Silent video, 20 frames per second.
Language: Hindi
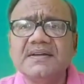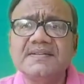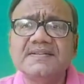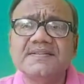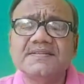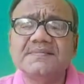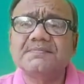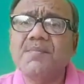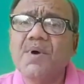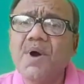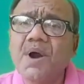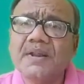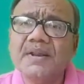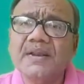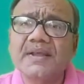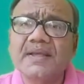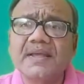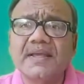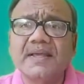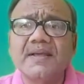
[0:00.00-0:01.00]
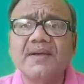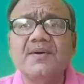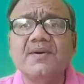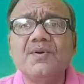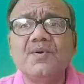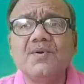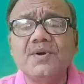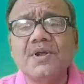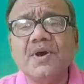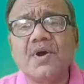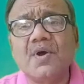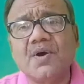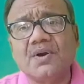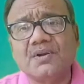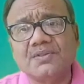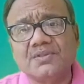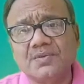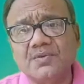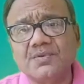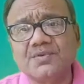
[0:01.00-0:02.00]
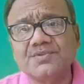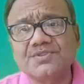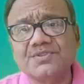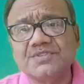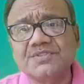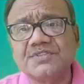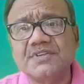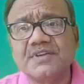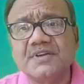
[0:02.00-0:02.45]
इस मॉडल के गुण और दोष